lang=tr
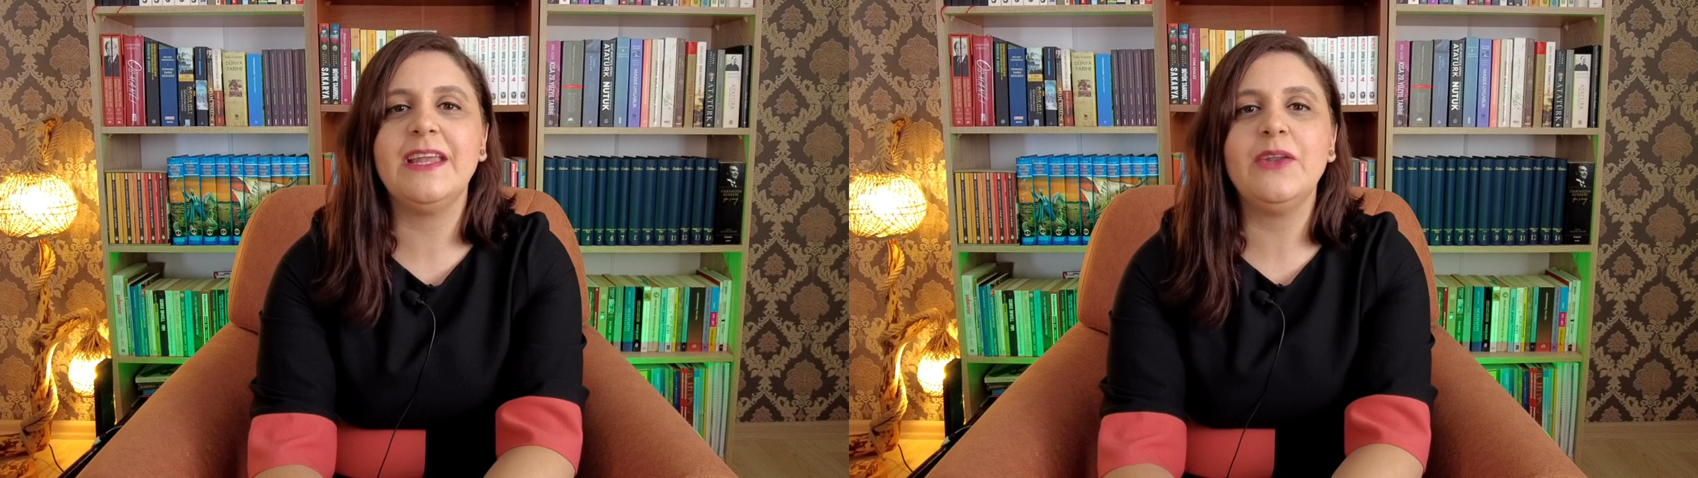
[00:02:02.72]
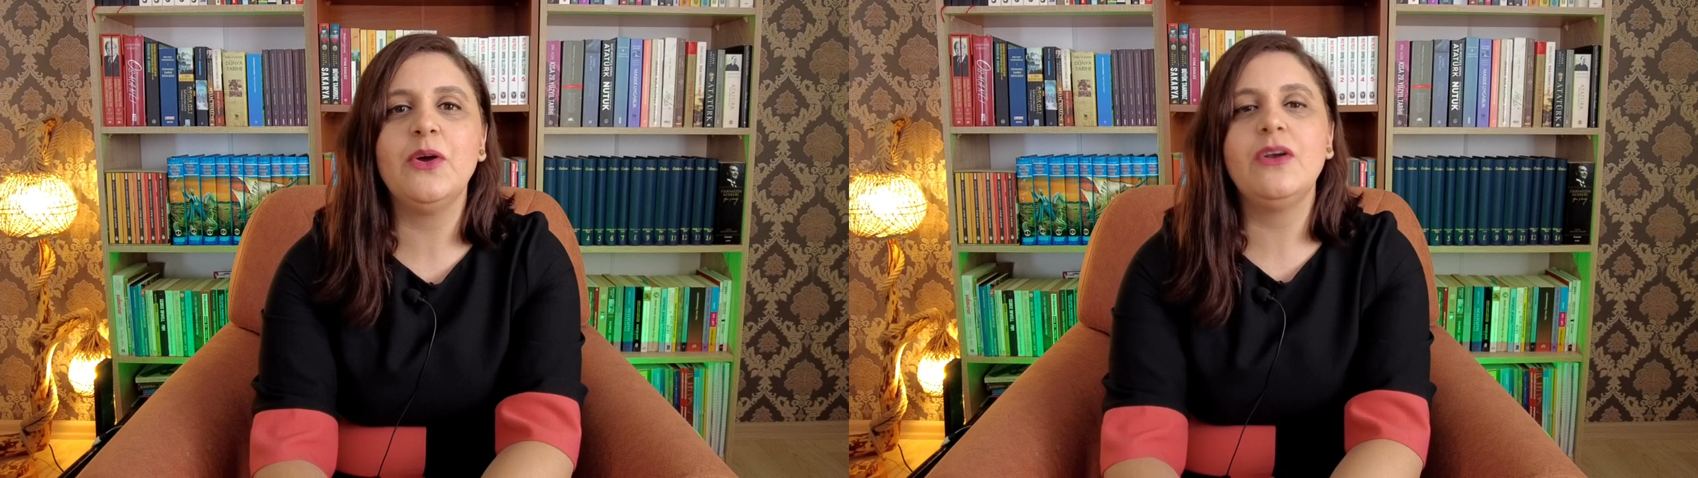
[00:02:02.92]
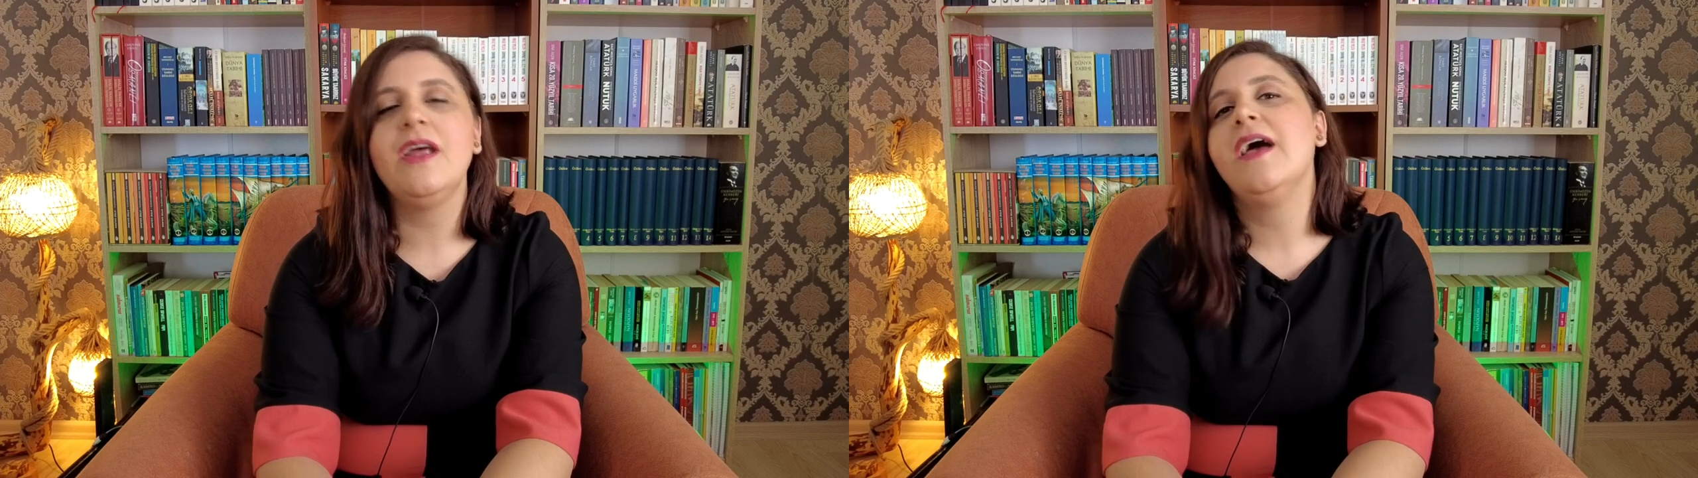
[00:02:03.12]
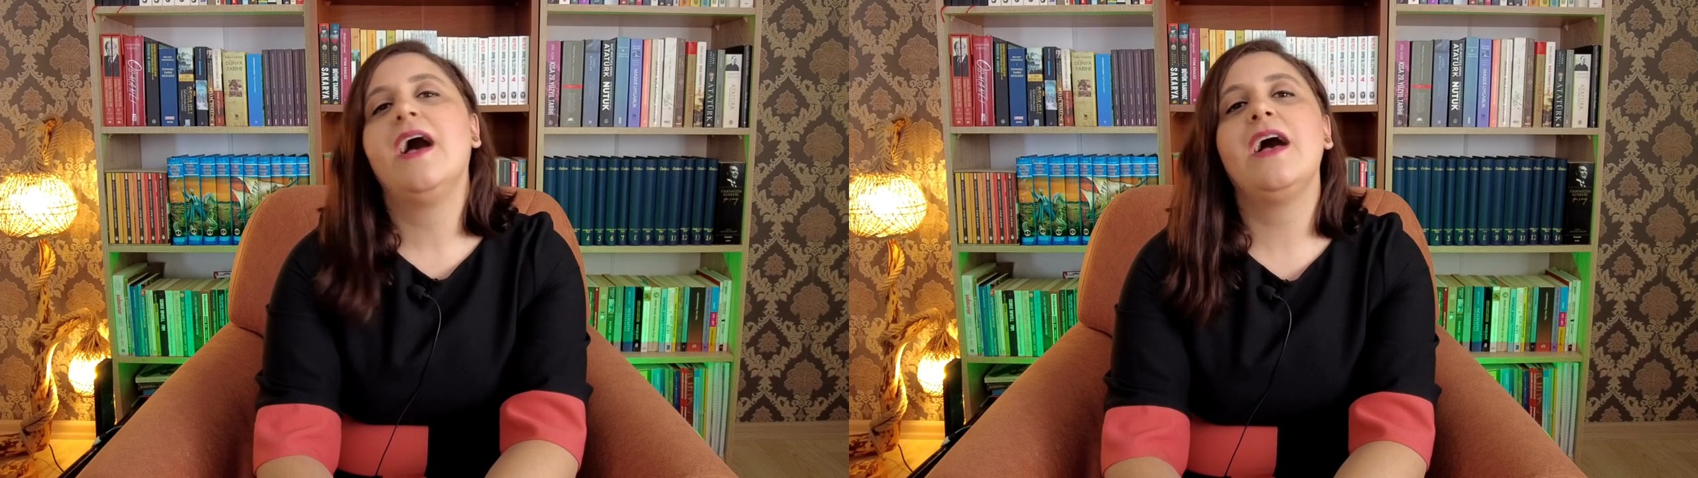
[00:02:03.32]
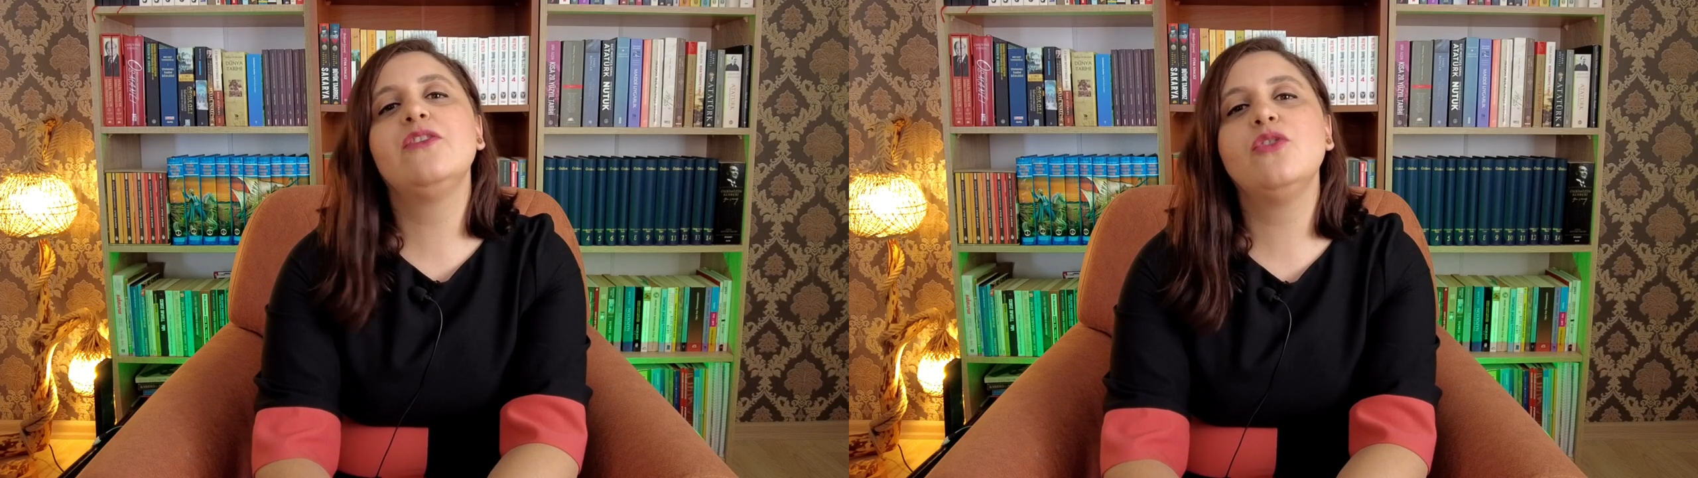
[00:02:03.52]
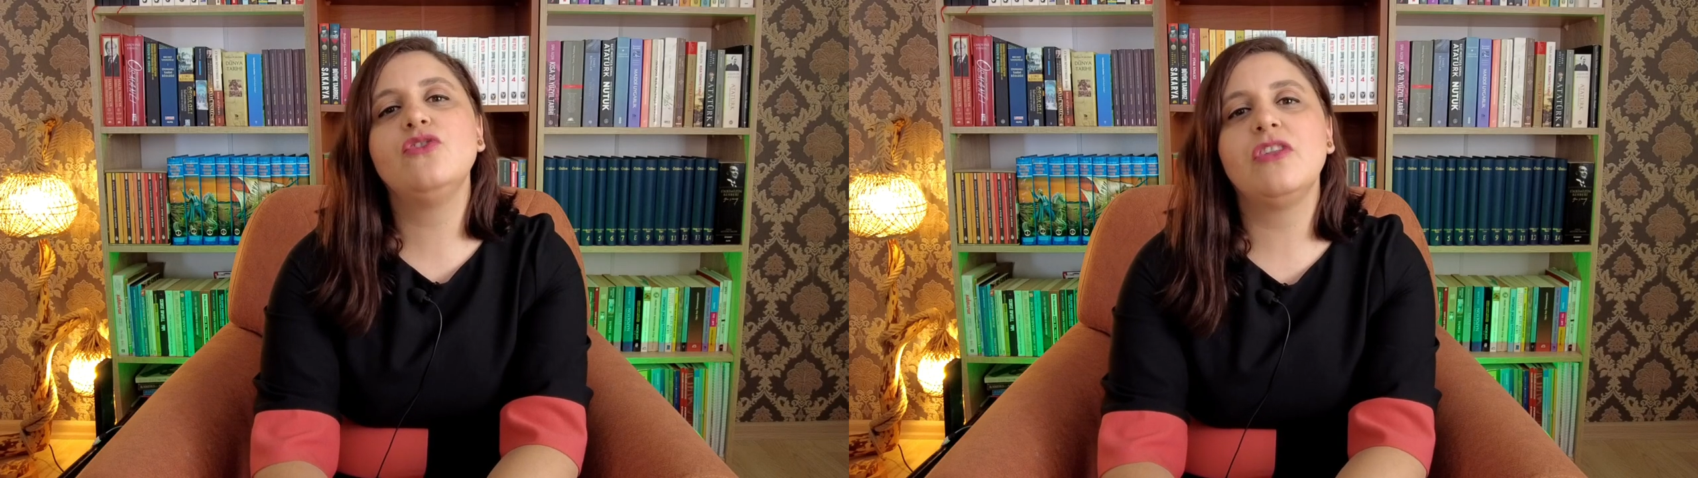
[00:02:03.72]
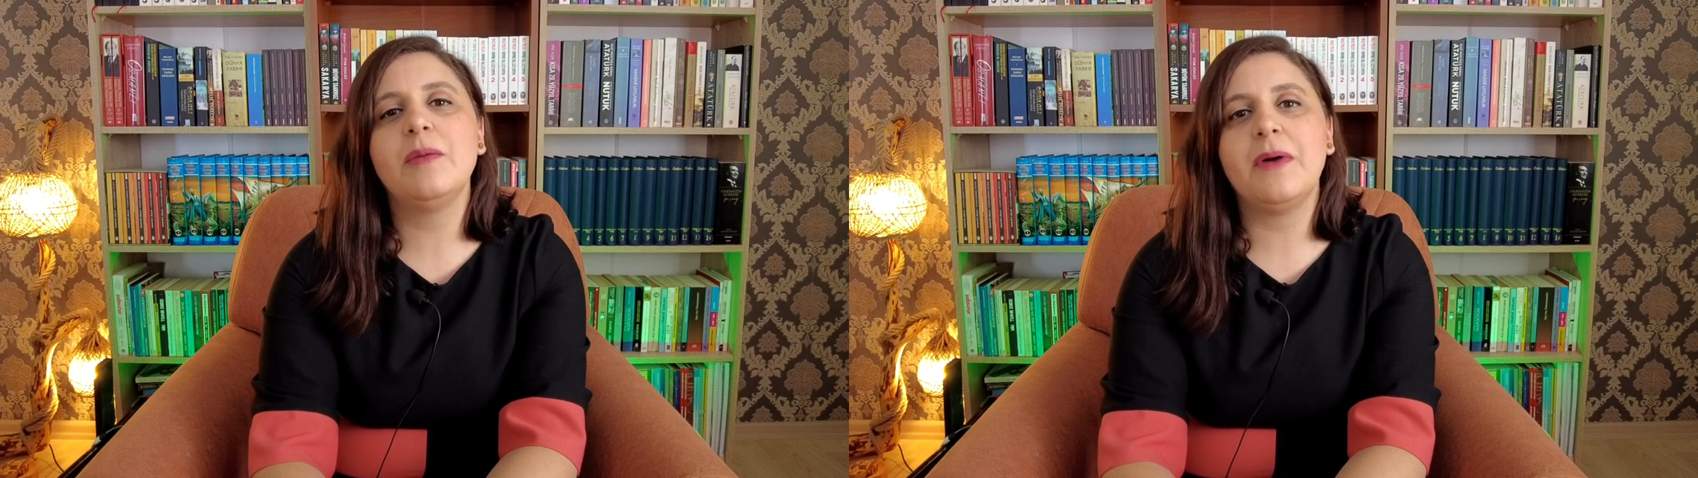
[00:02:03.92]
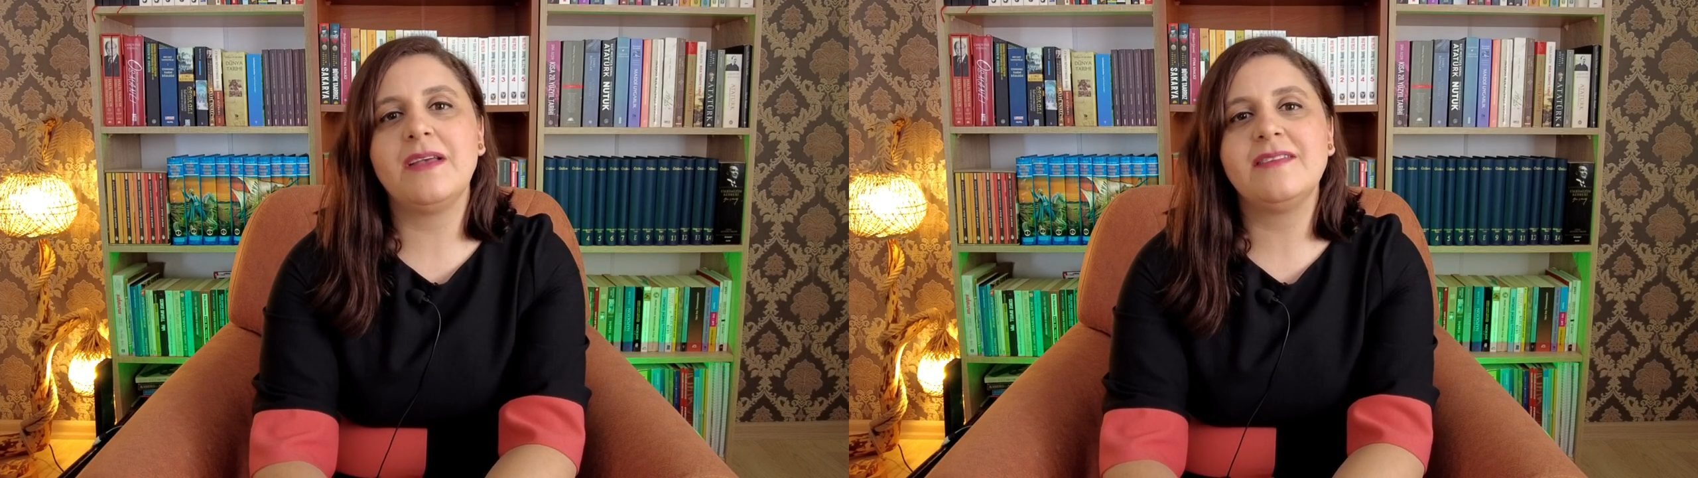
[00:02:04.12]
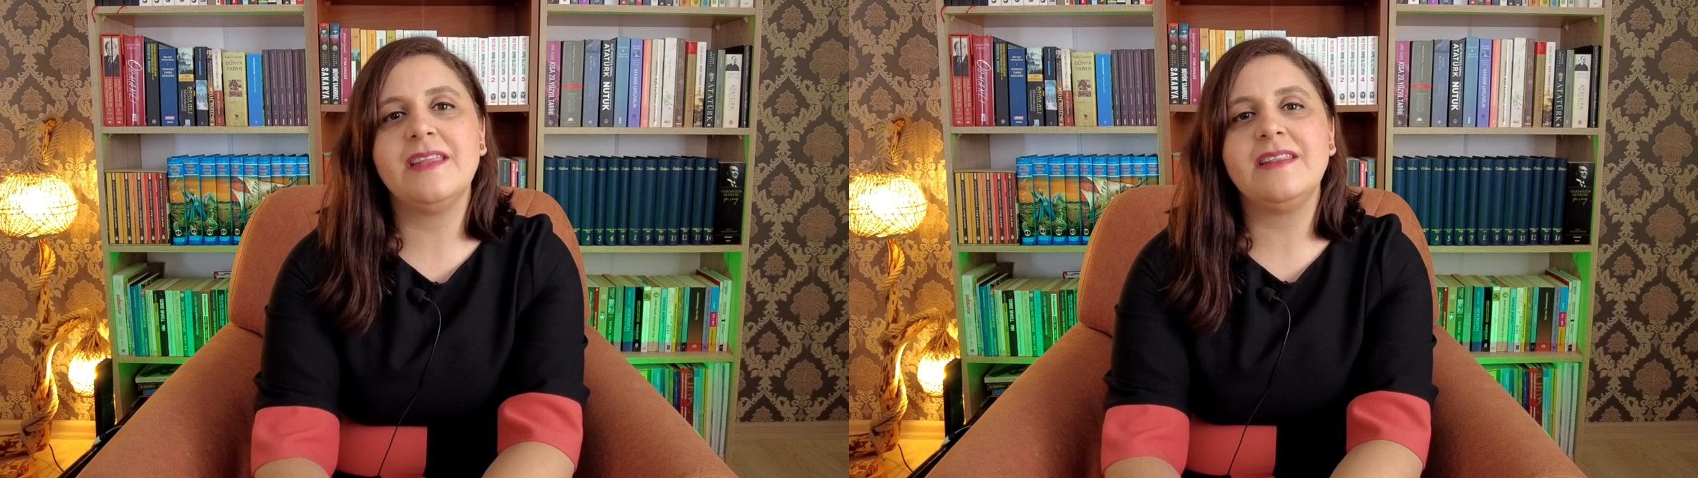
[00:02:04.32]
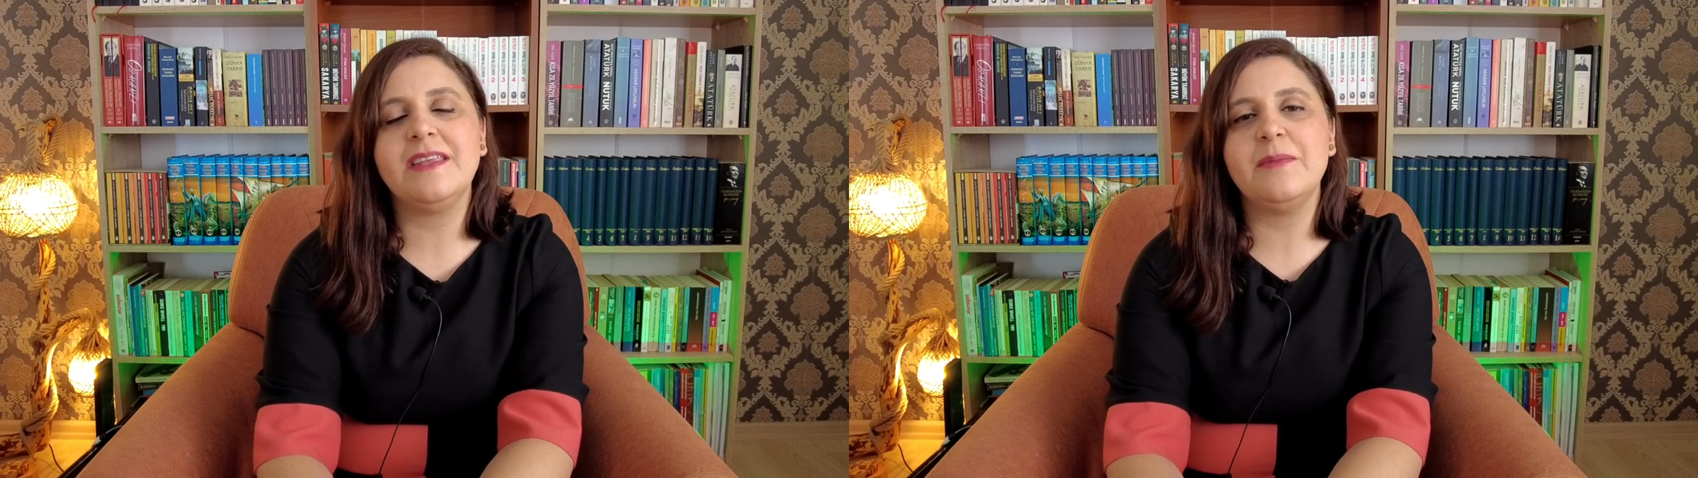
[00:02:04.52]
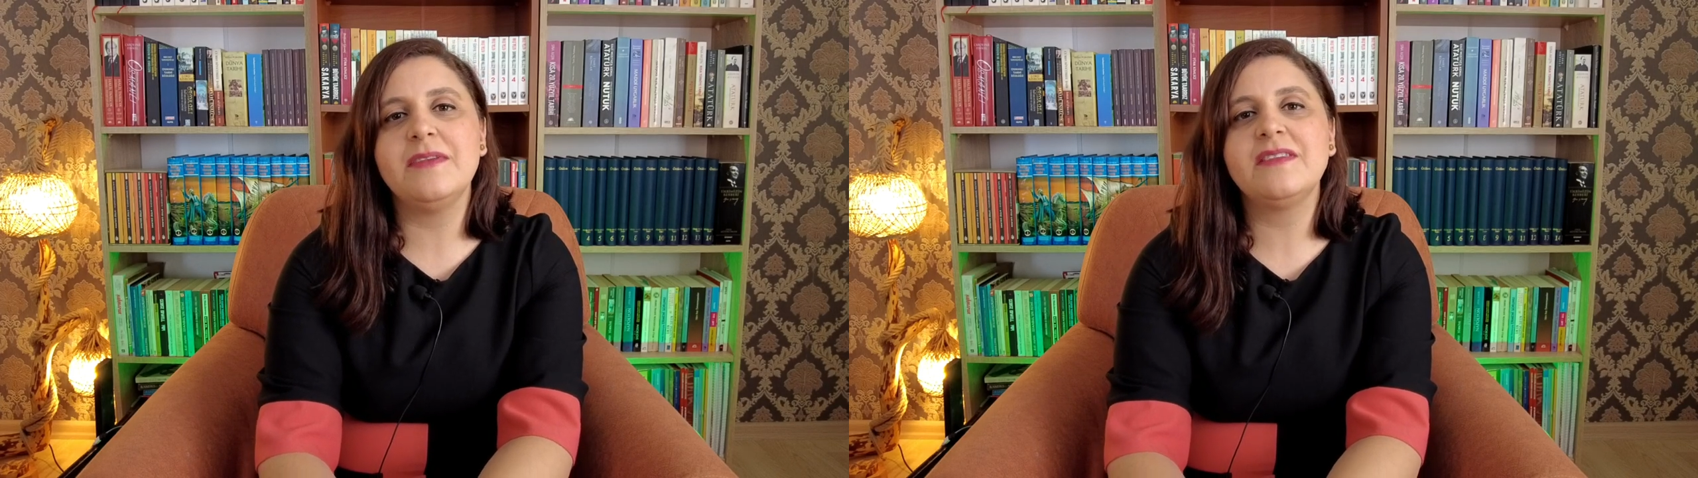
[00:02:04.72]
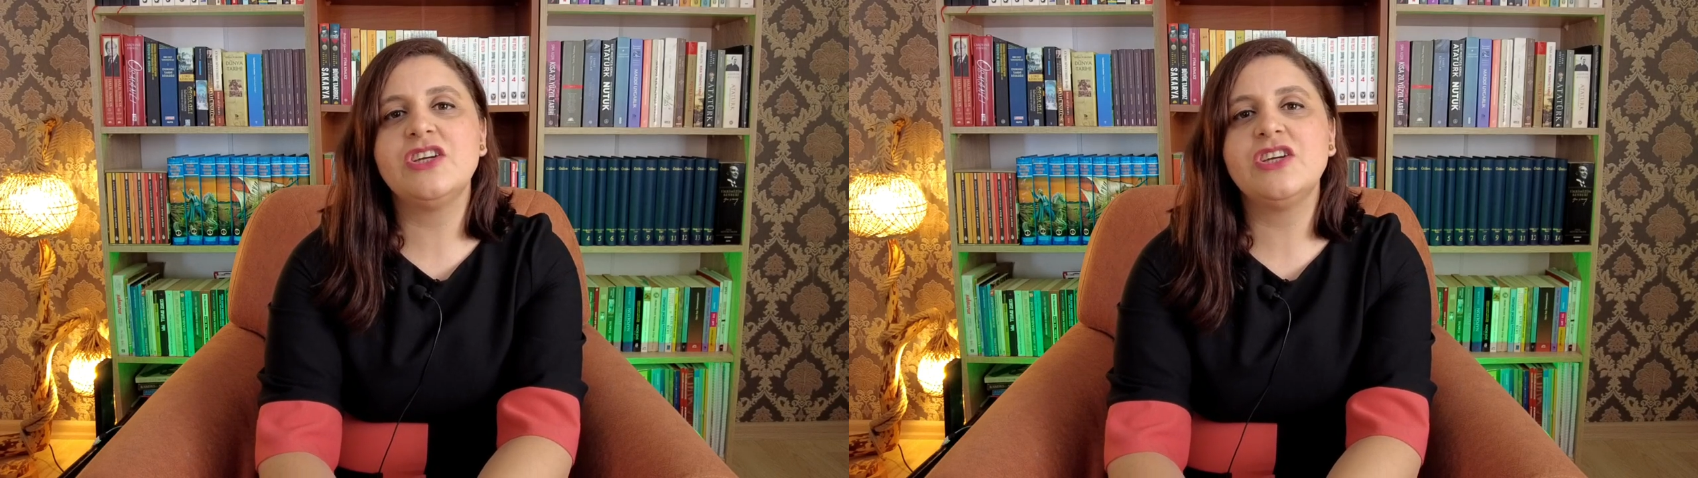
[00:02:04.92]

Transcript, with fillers: geliyor. Az önce de bahsettiğimiz